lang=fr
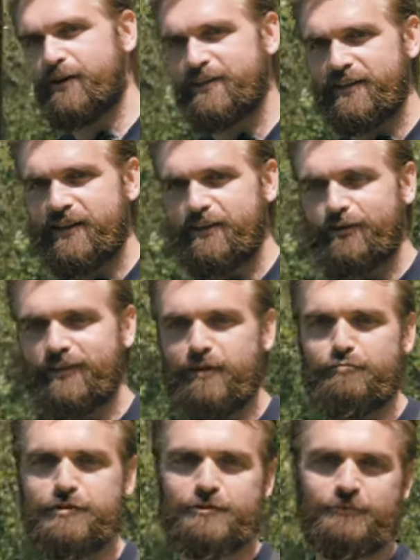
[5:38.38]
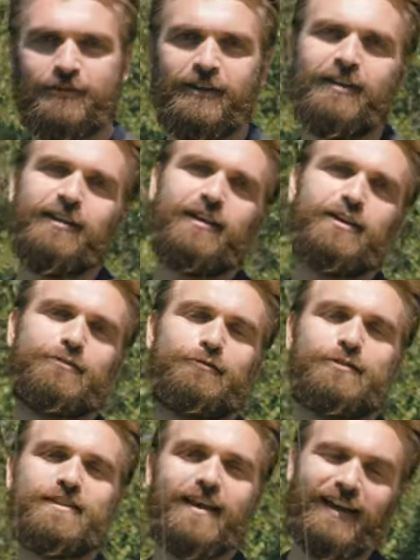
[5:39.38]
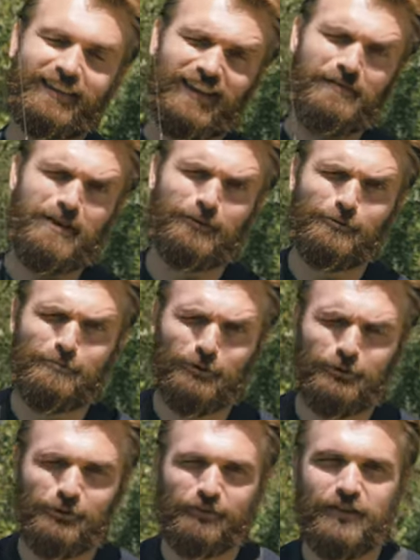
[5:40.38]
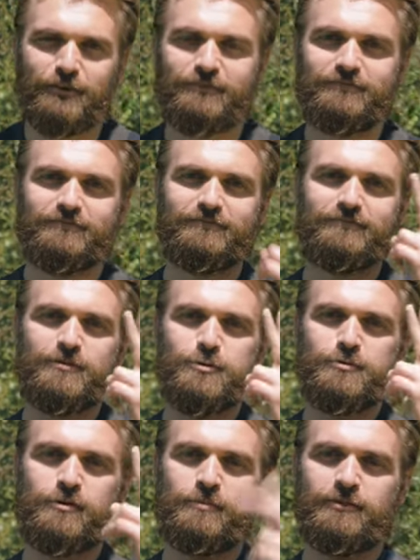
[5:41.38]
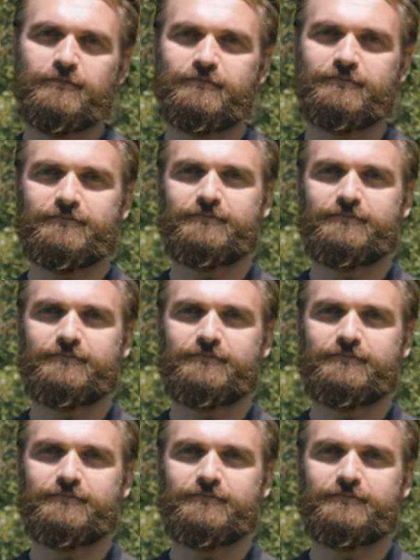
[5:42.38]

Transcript: essayer d'aller tenter un poisson et je vous dis à très bientôt pour d'autres vidéos. Ciao tout le monde